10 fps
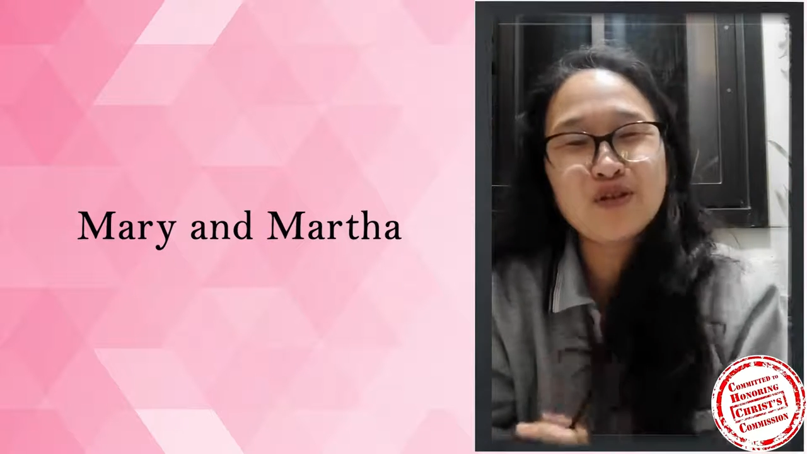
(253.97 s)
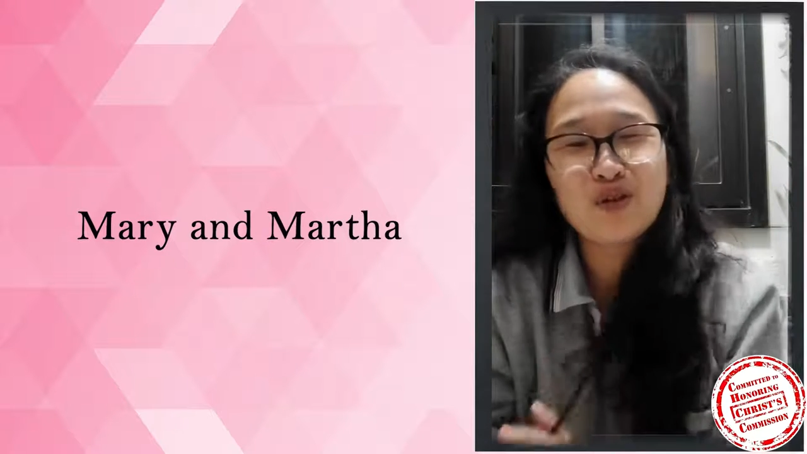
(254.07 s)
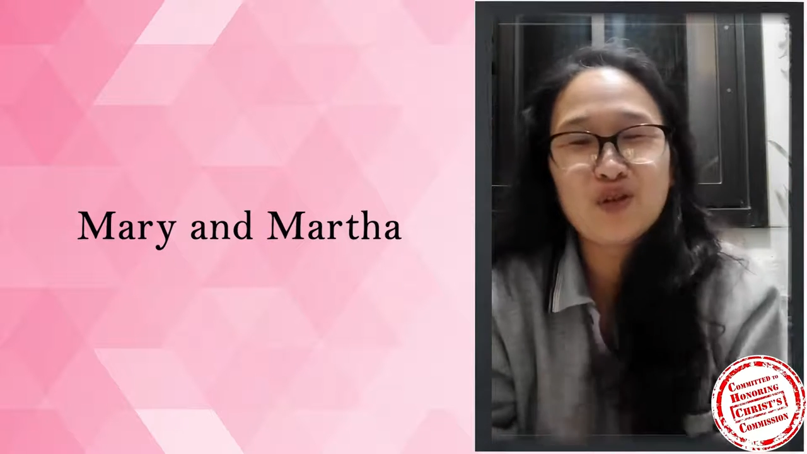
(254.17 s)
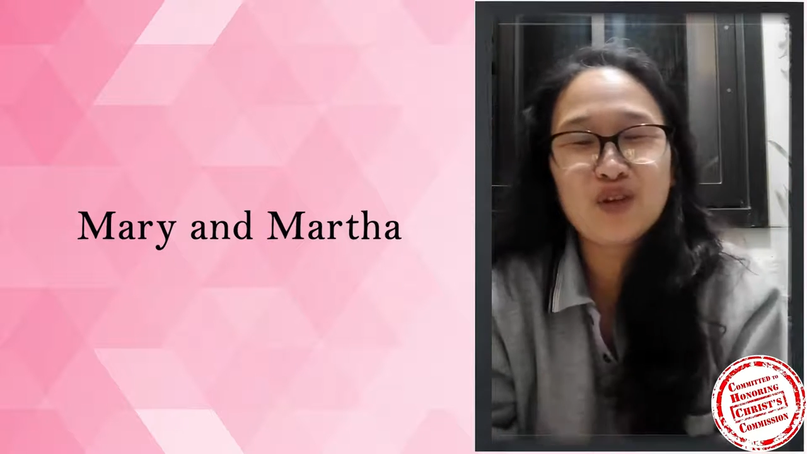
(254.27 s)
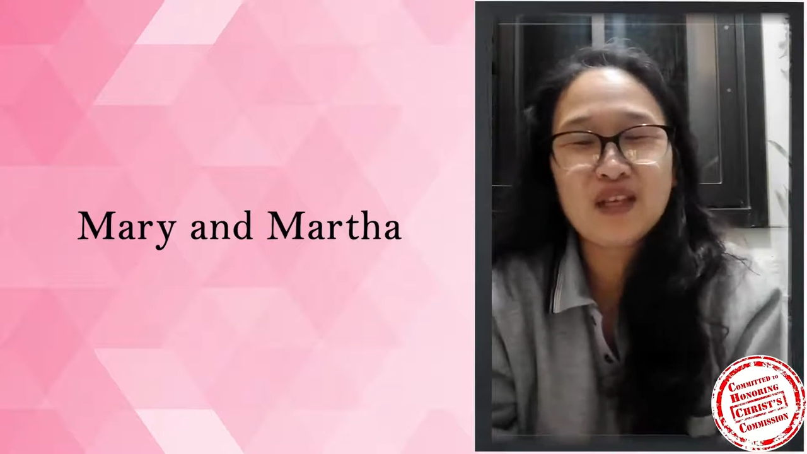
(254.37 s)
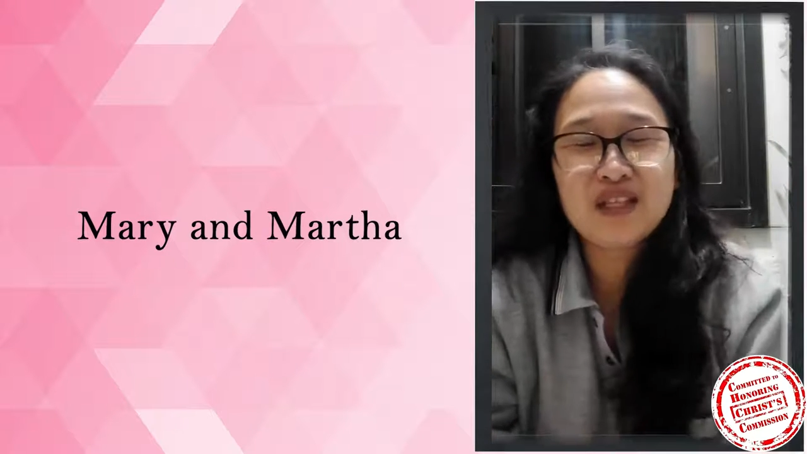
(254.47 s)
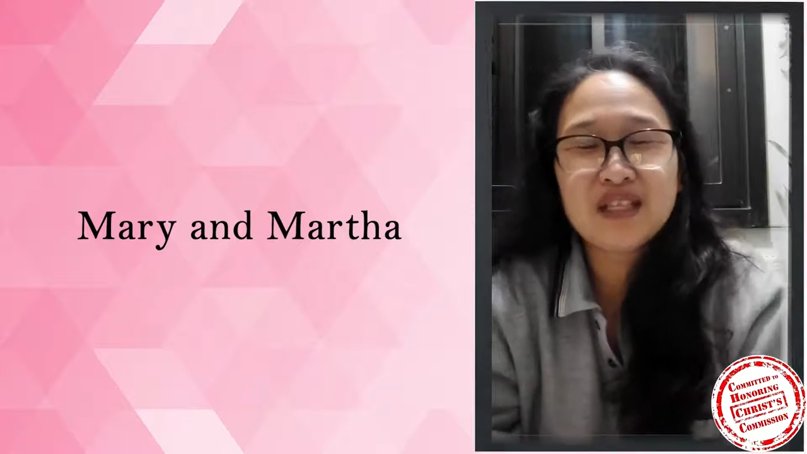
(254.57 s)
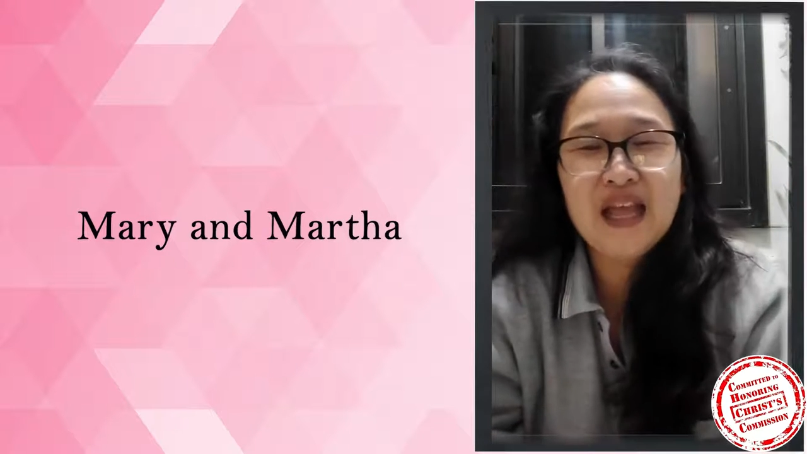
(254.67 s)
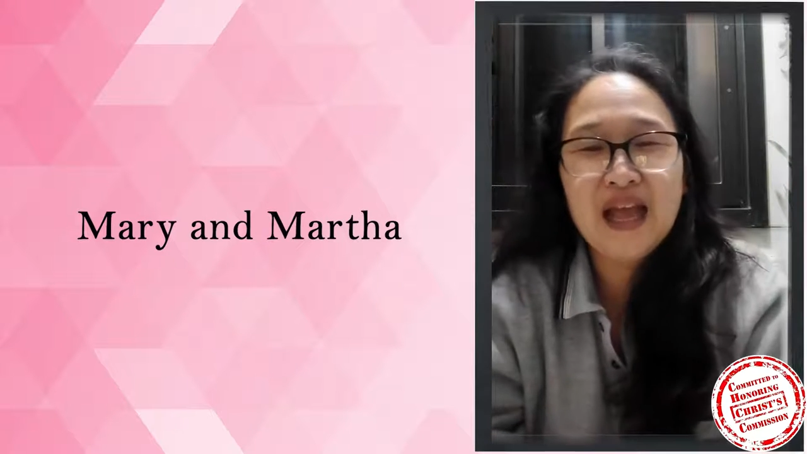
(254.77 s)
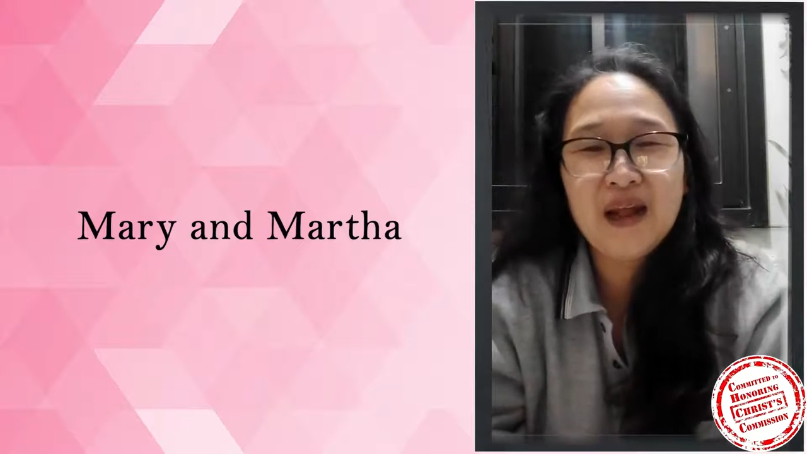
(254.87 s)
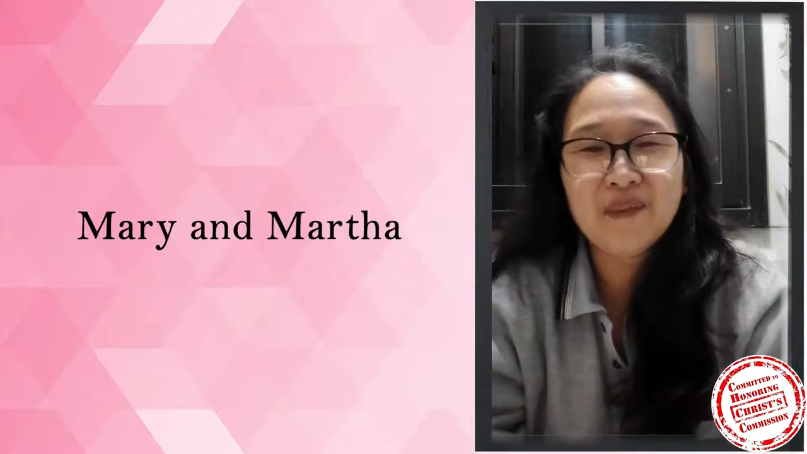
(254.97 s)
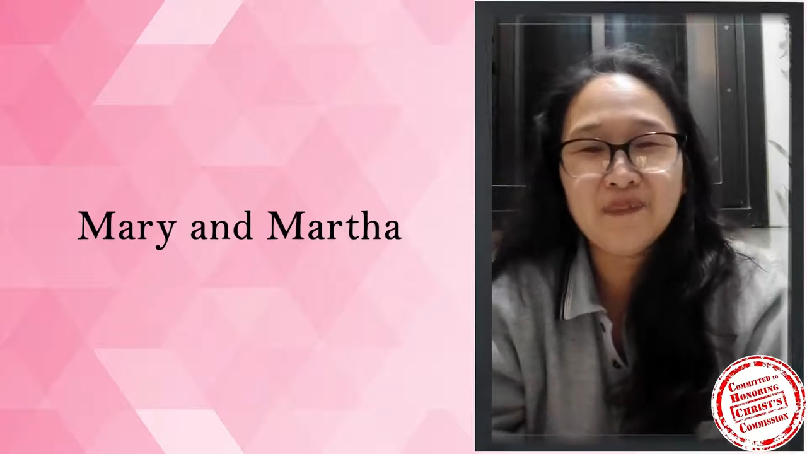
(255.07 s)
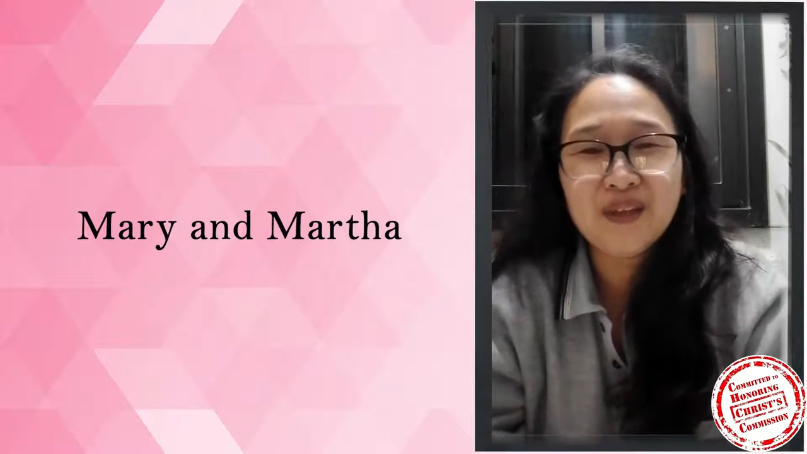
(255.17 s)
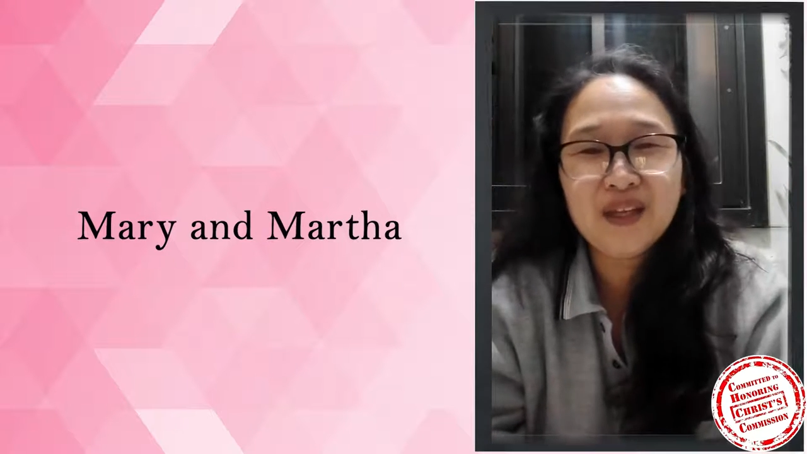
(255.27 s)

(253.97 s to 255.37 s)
stories na